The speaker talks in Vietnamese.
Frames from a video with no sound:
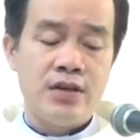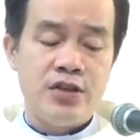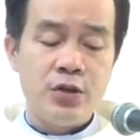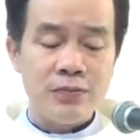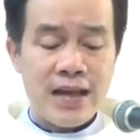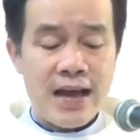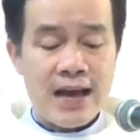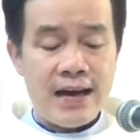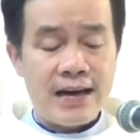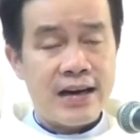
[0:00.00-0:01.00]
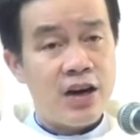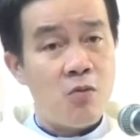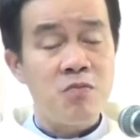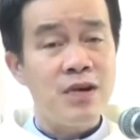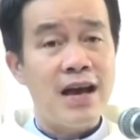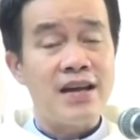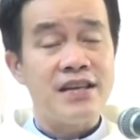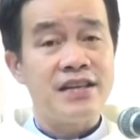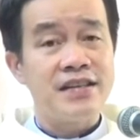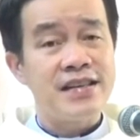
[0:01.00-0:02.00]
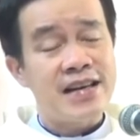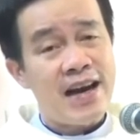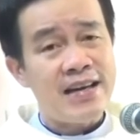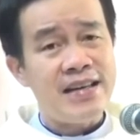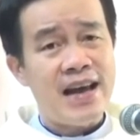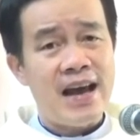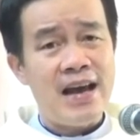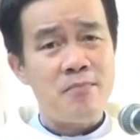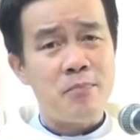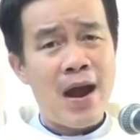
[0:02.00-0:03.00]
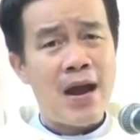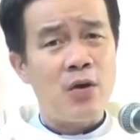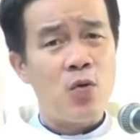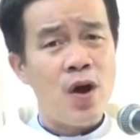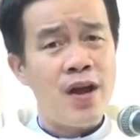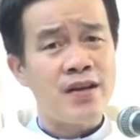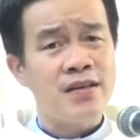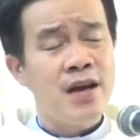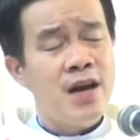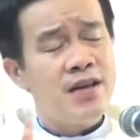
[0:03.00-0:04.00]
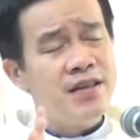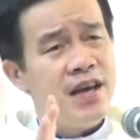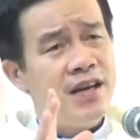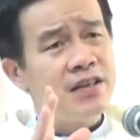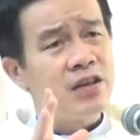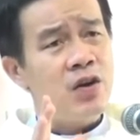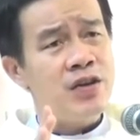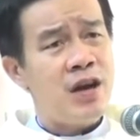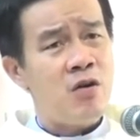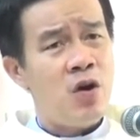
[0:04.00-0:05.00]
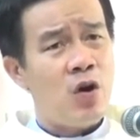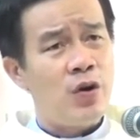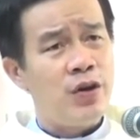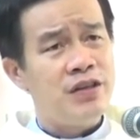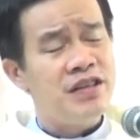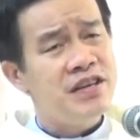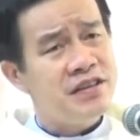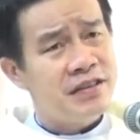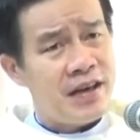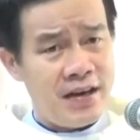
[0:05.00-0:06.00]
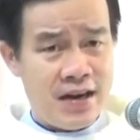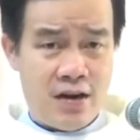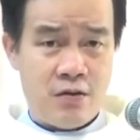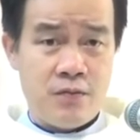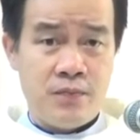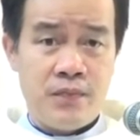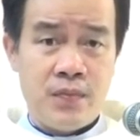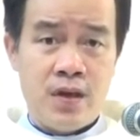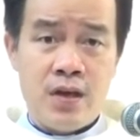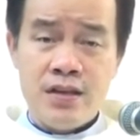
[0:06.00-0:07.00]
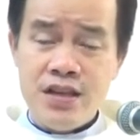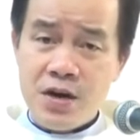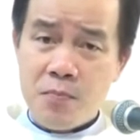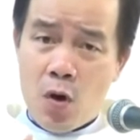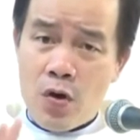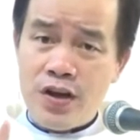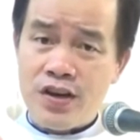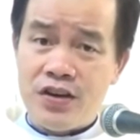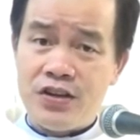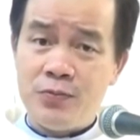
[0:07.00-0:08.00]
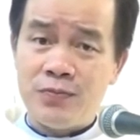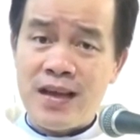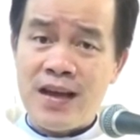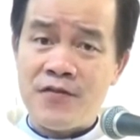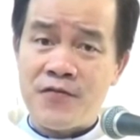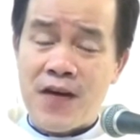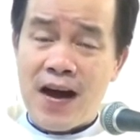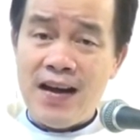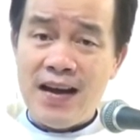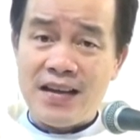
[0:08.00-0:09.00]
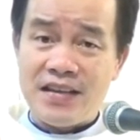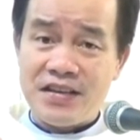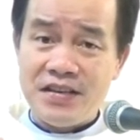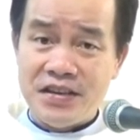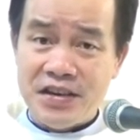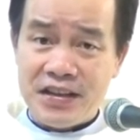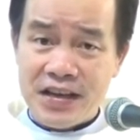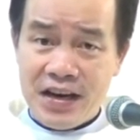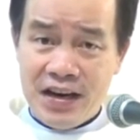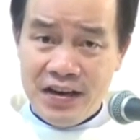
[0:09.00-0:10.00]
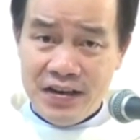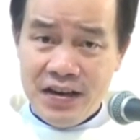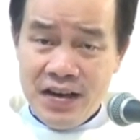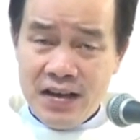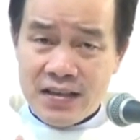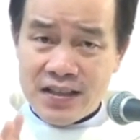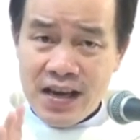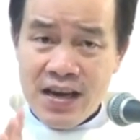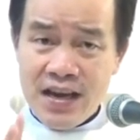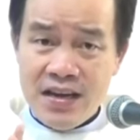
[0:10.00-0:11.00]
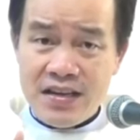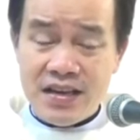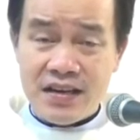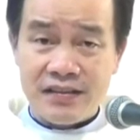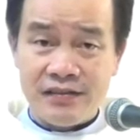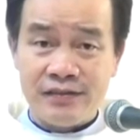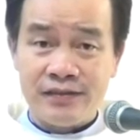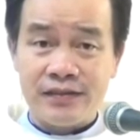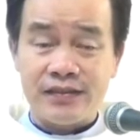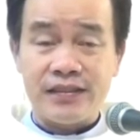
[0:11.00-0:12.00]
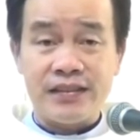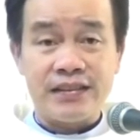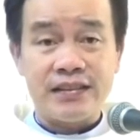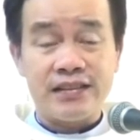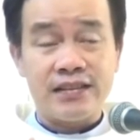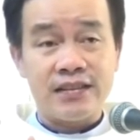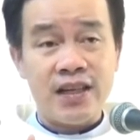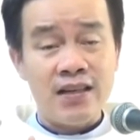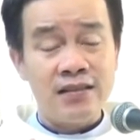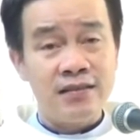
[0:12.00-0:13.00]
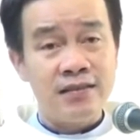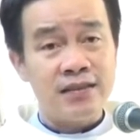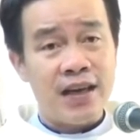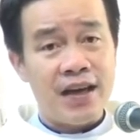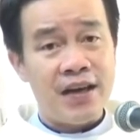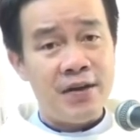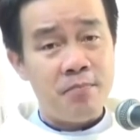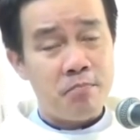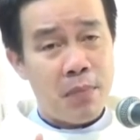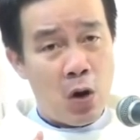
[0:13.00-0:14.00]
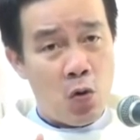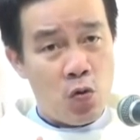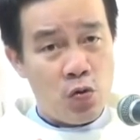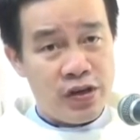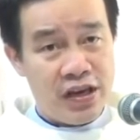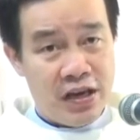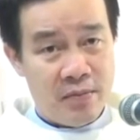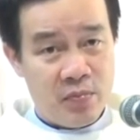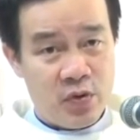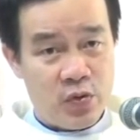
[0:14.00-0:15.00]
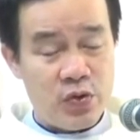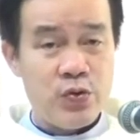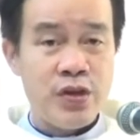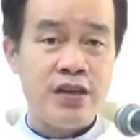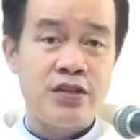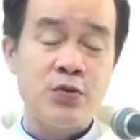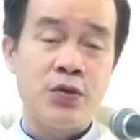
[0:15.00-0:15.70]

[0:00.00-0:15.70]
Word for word: Chúng ta không là những khán giả bàng quan nhìn coi giáo hội như thế nào, nhưng mỗi người chúng ta phải là những người thợ xây dựng thân thể mầu nhiệm của Chúa Giêsu